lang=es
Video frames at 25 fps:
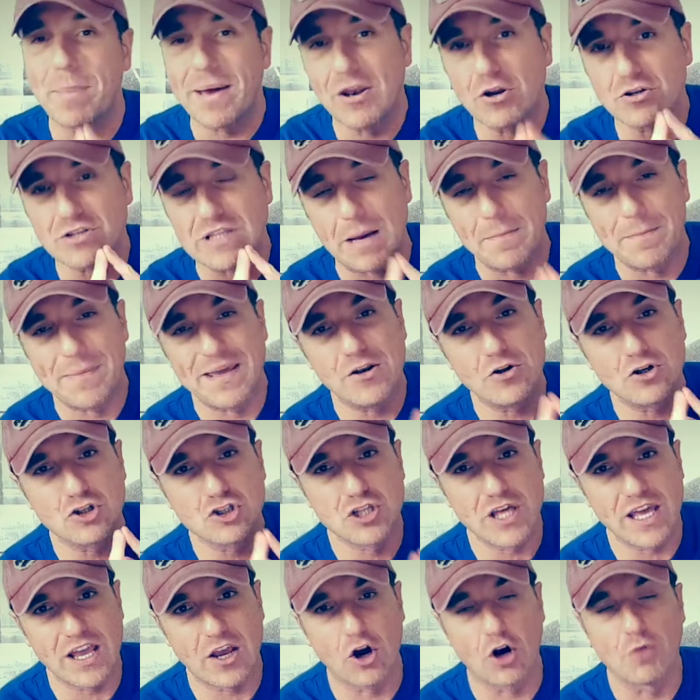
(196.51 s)
pero también
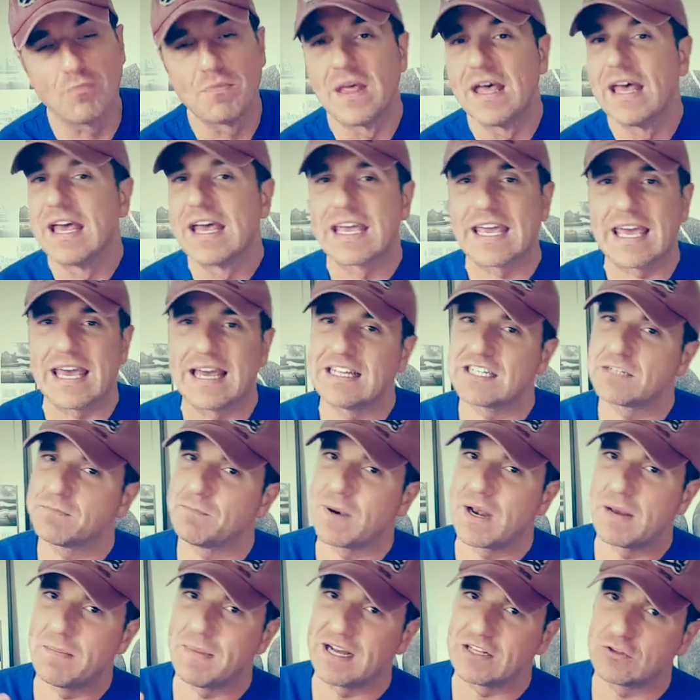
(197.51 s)
os digo que es
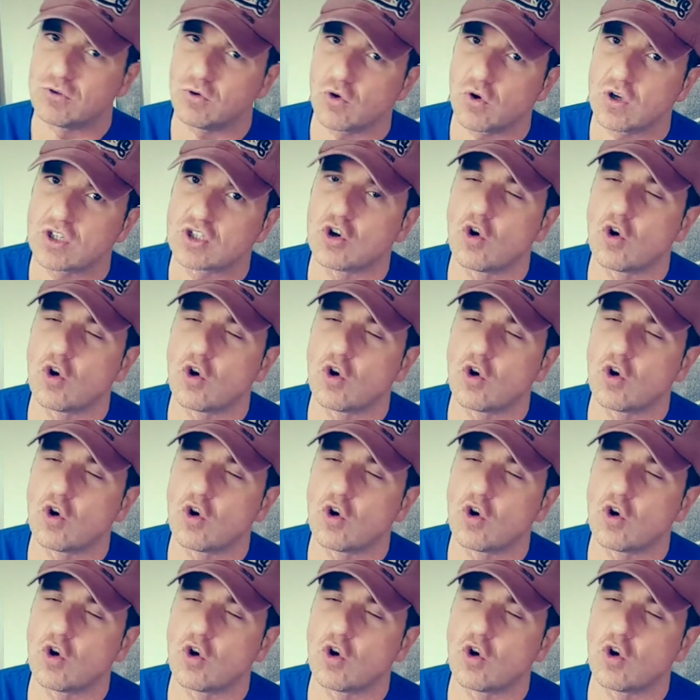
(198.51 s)
prematuro,